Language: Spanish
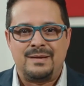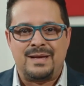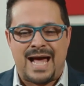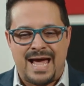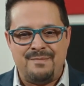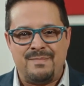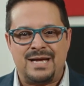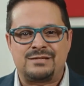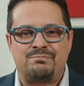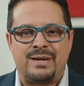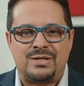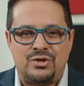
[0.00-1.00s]
hay más
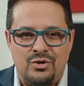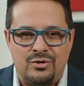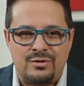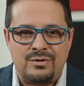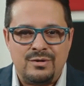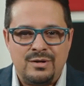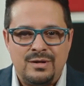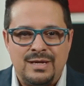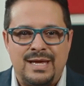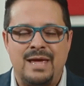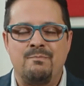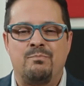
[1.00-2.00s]
presión
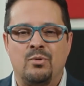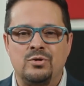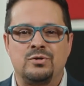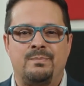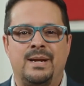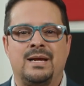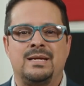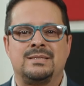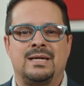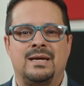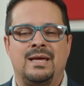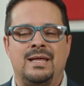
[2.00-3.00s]
que impulso para que
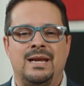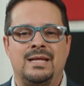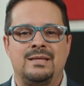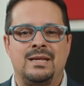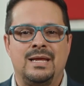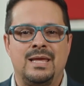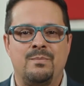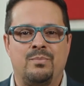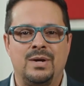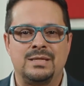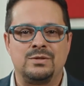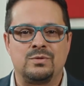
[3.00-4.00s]
saque adelante el equipo
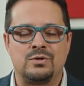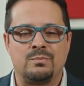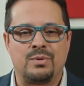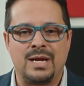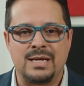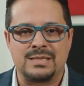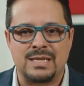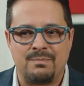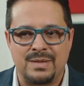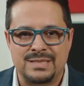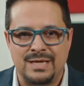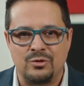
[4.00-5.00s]
la situación por la que está
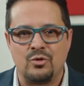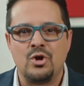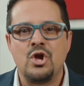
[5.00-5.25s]
pasando.